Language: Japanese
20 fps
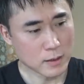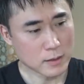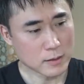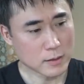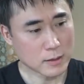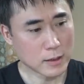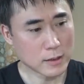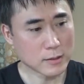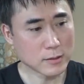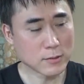
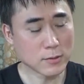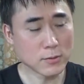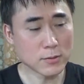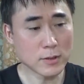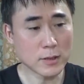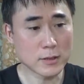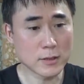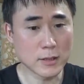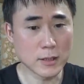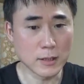結局
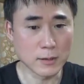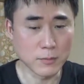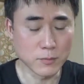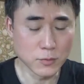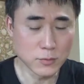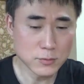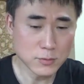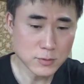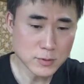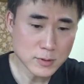ですね
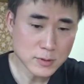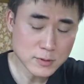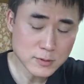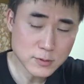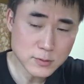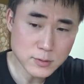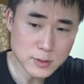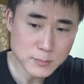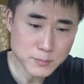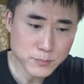ものす
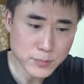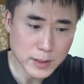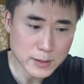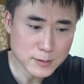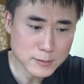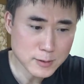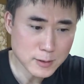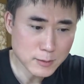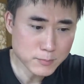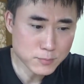ごい
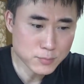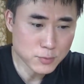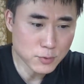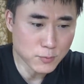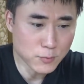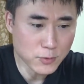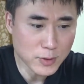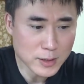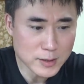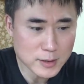バックアップを
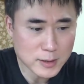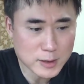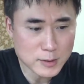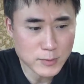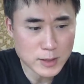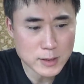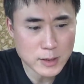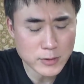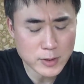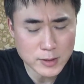もらってし
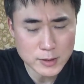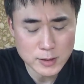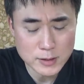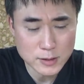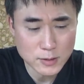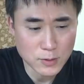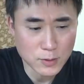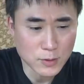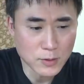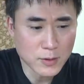まったわけで
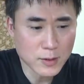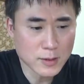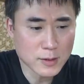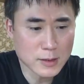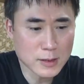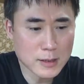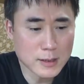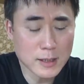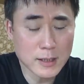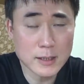すよ
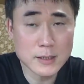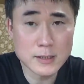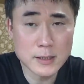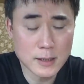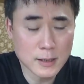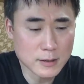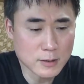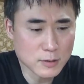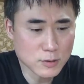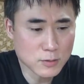二階
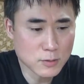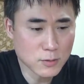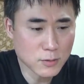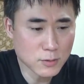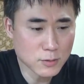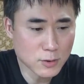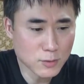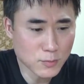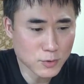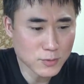さん主
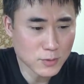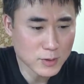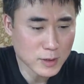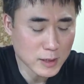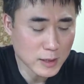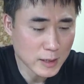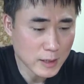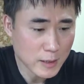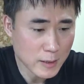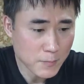導のもと
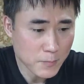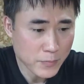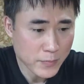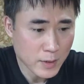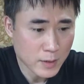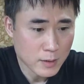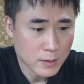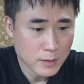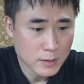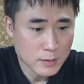に
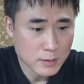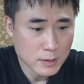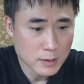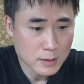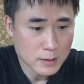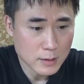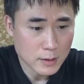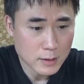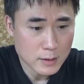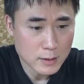
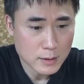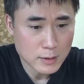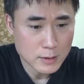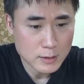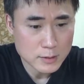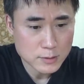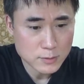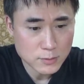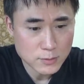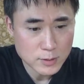二階
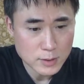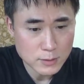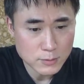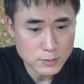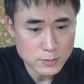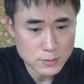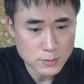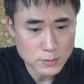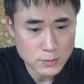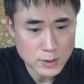派麻生派
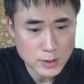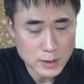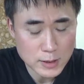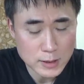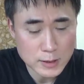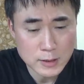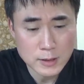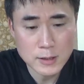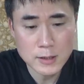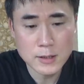細田
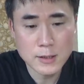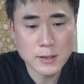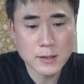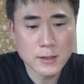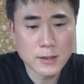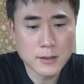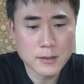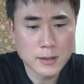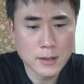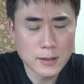派
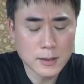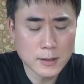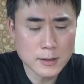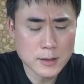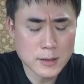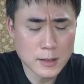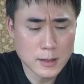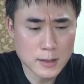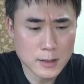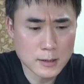竹
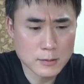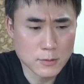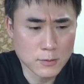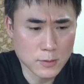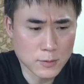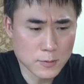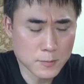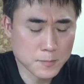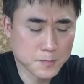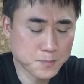下派
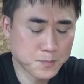と